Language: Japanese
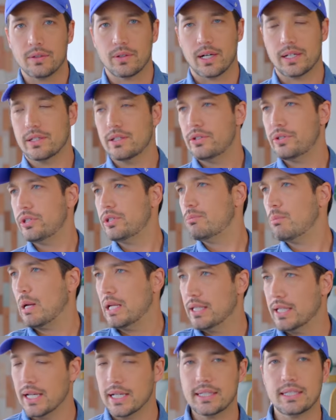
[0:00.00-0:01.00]
とか
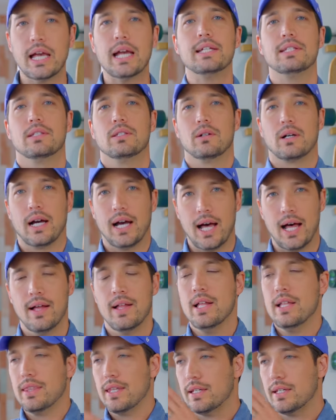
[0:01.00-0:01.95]
ユーチューバー になりたいとか、